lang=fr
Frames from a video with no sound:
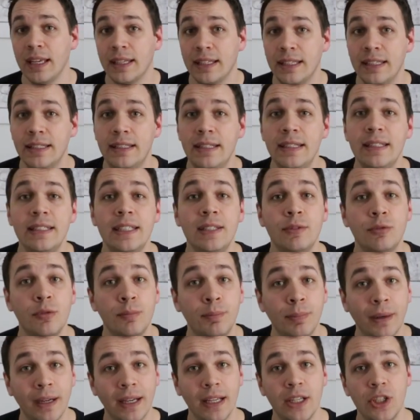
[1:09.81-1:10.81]
qui dit si vous
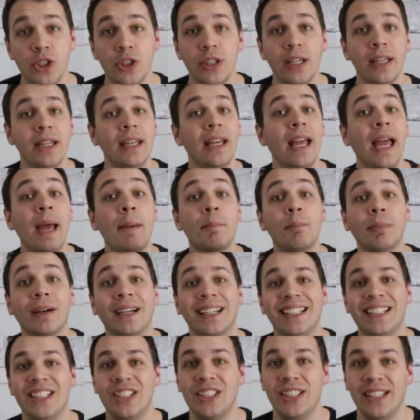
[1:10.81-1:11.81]
prêchez,
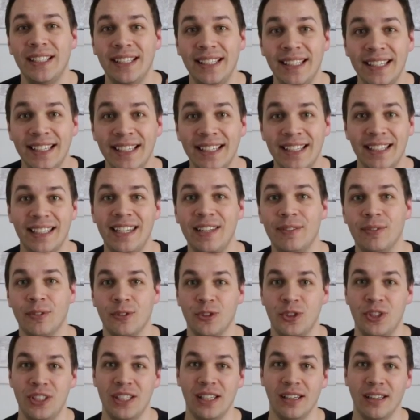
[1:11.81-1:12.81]
prêchez
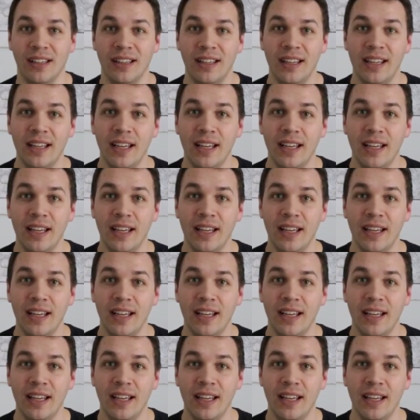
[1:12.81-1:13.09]
l'évangile